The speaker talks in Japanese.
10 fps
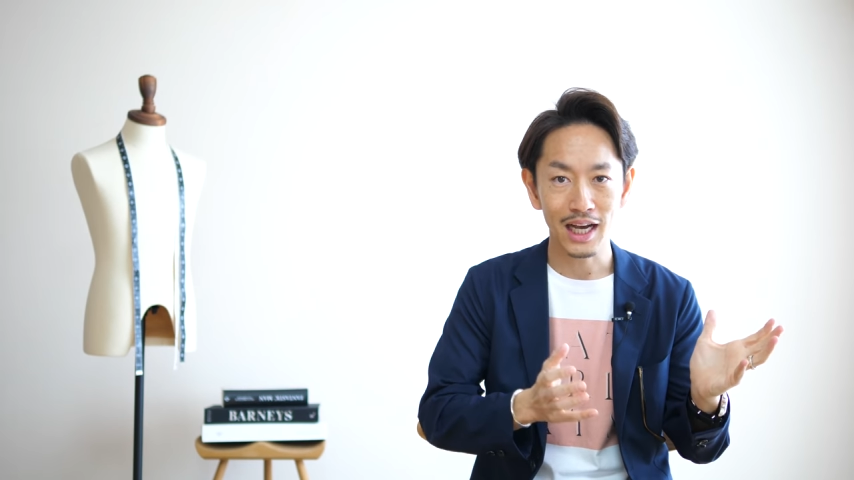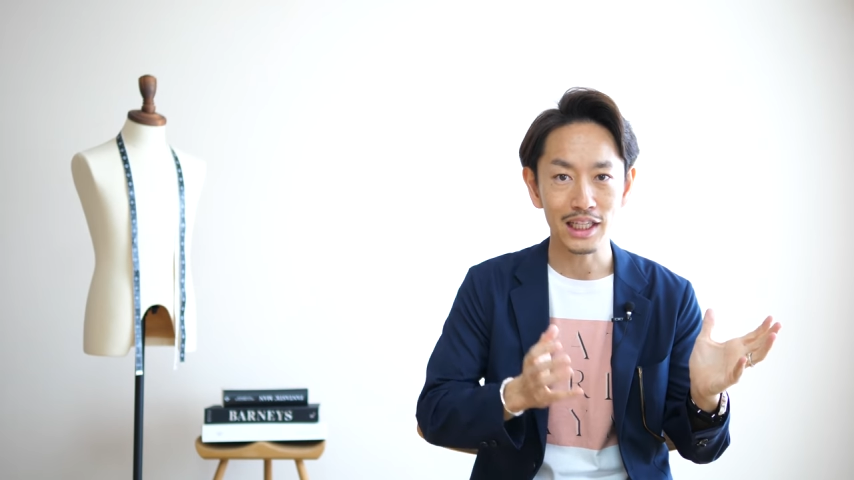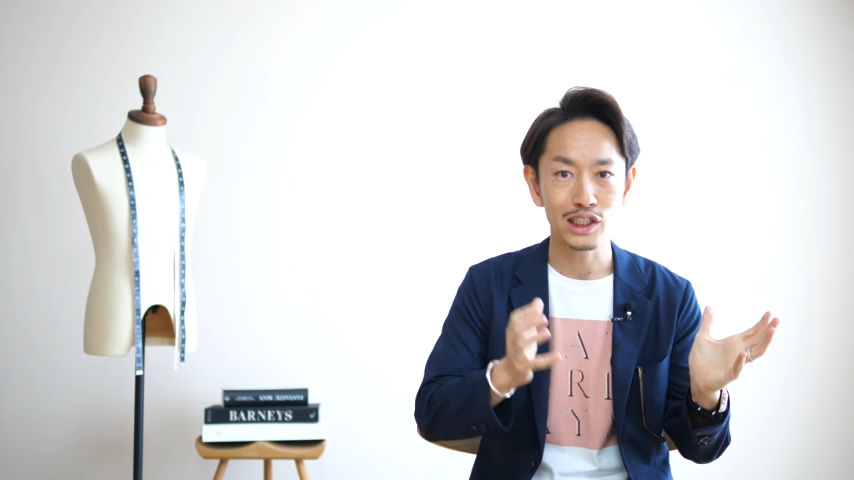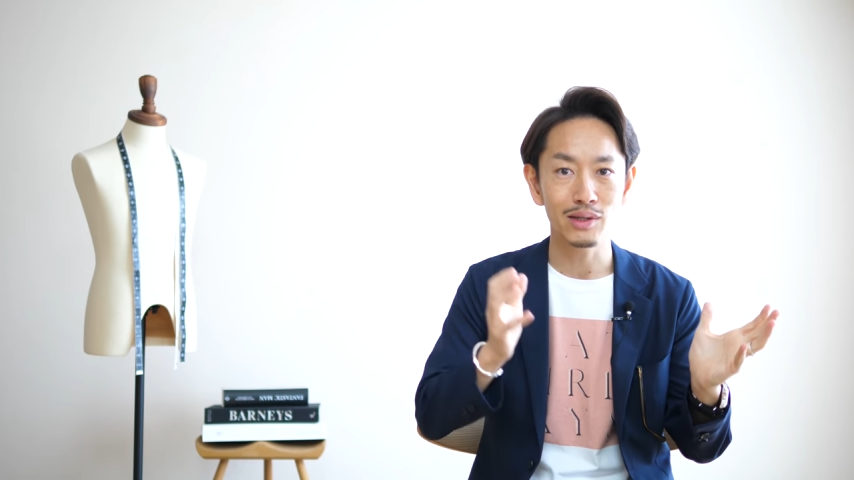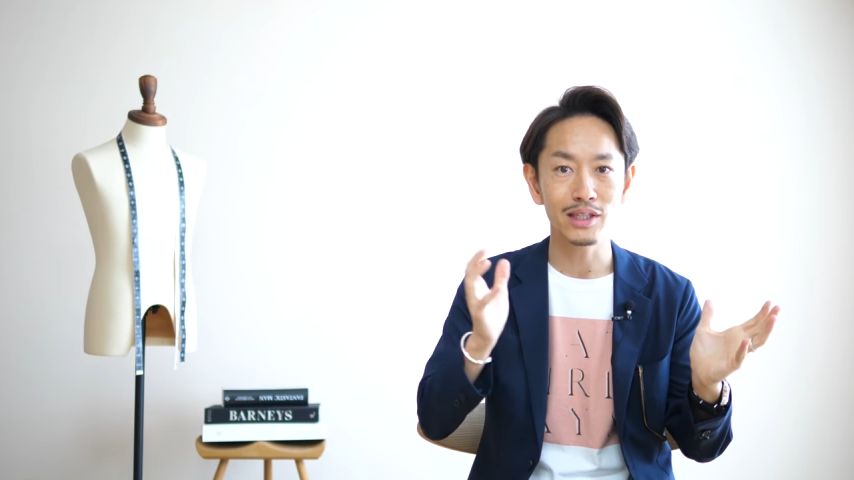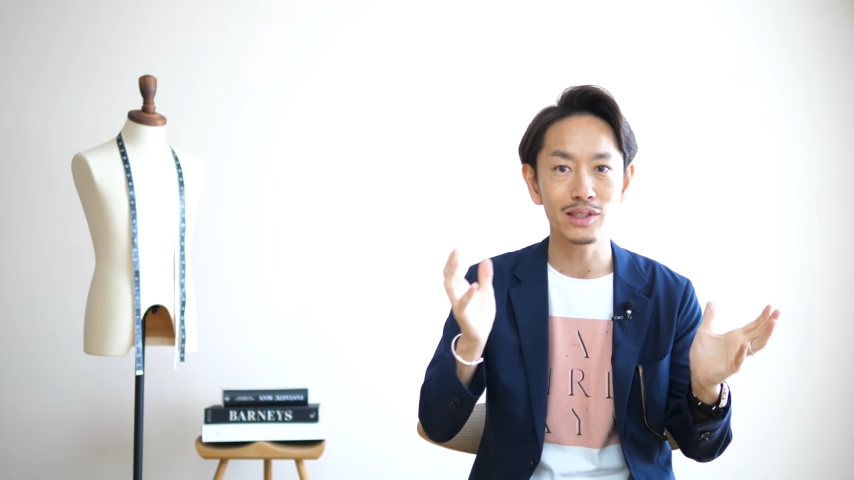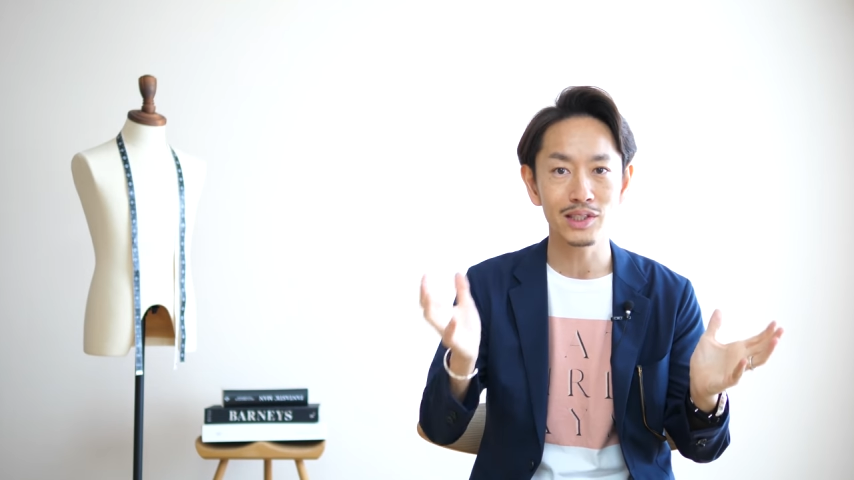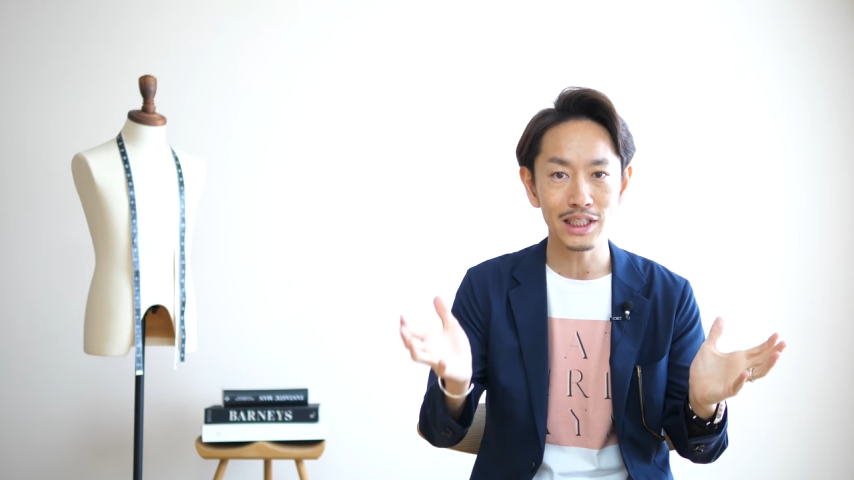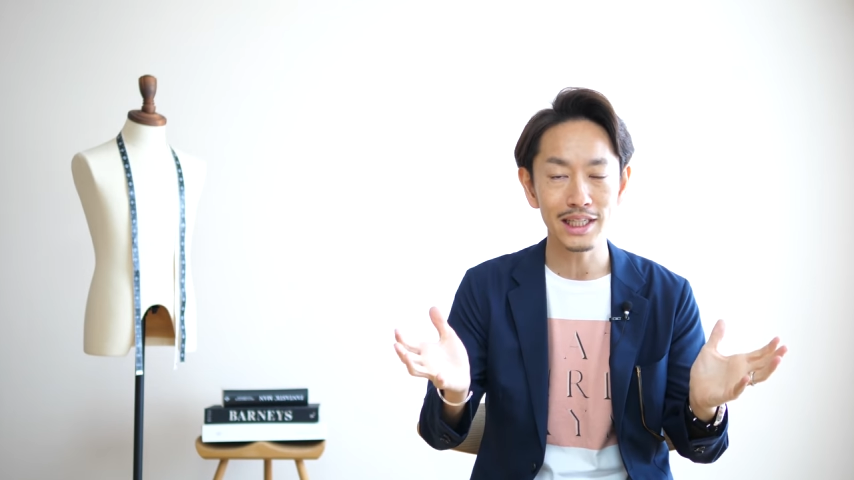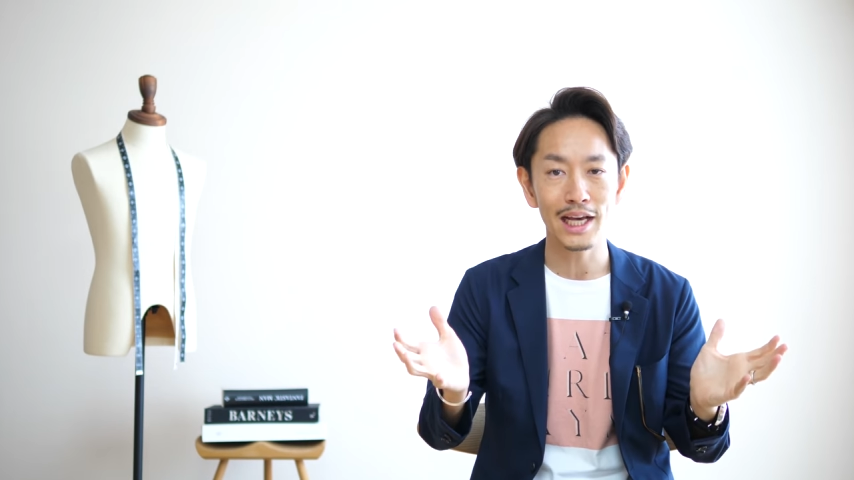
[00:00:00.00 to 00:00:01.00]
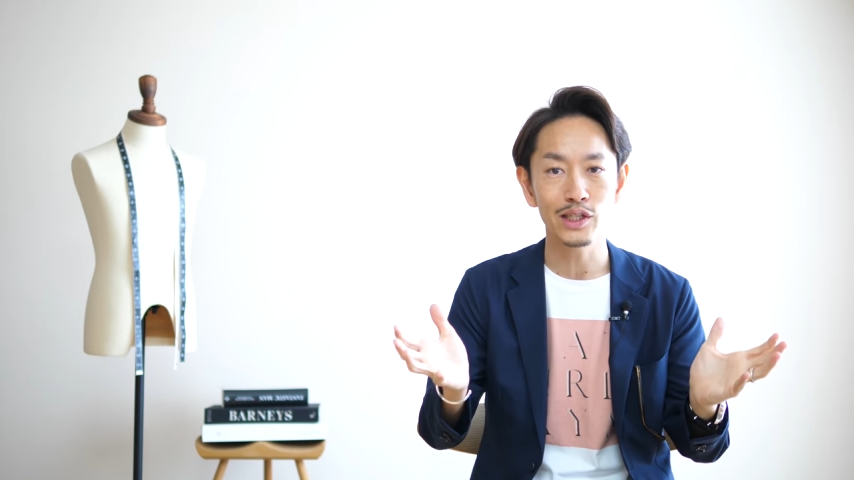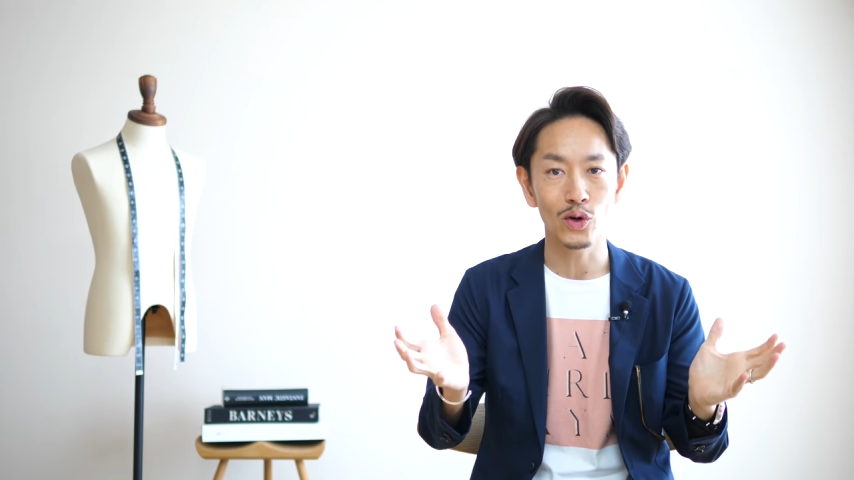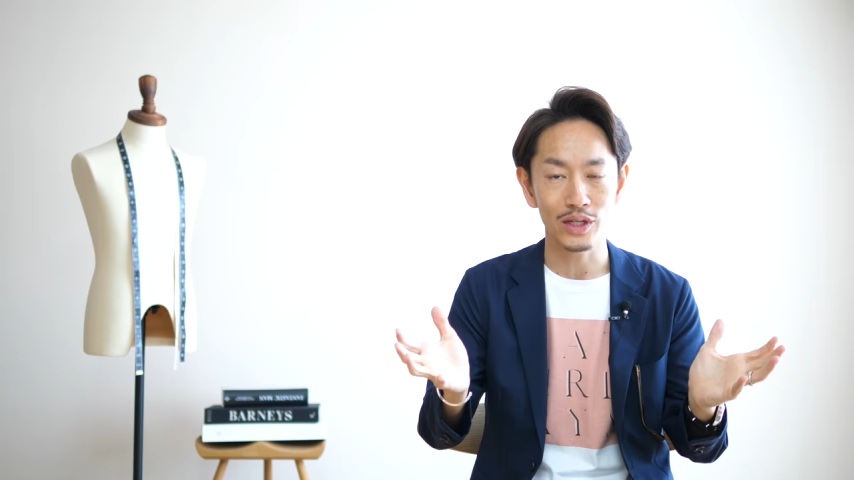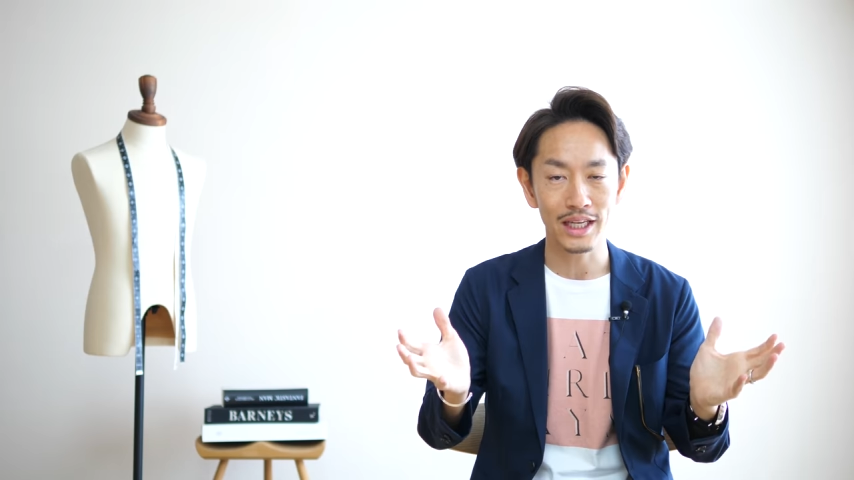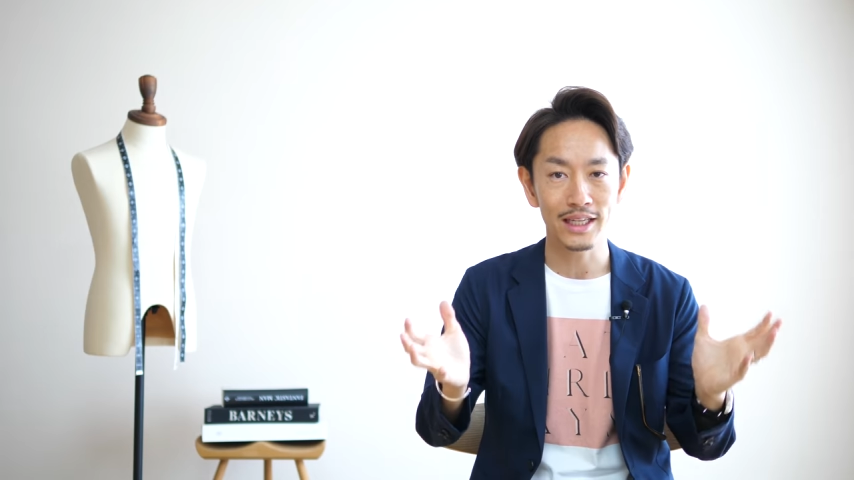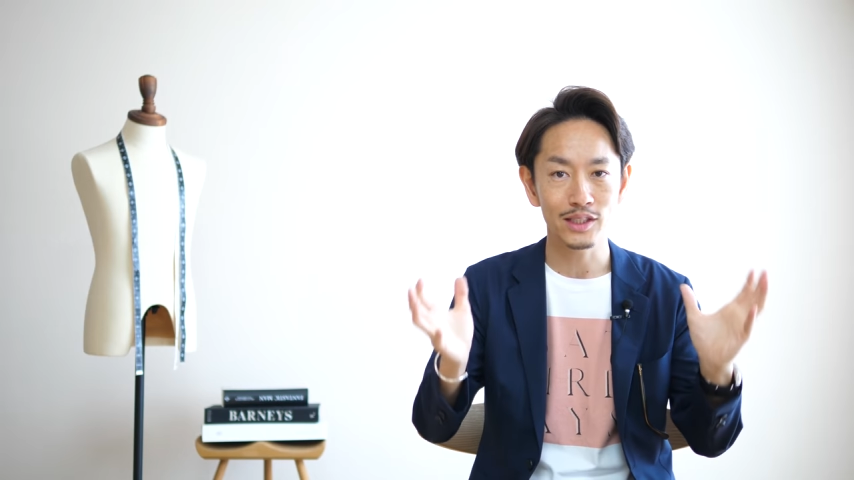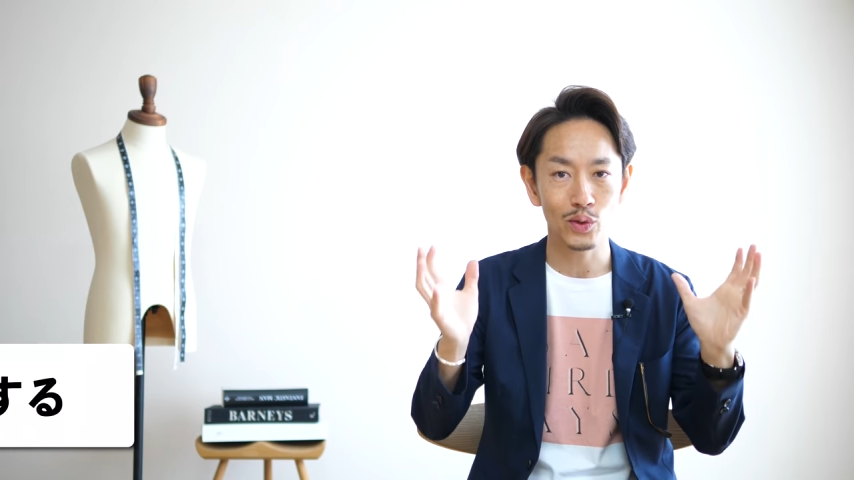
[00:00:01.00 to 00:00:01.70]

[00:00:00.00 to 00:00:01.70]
カジュアルすぎないように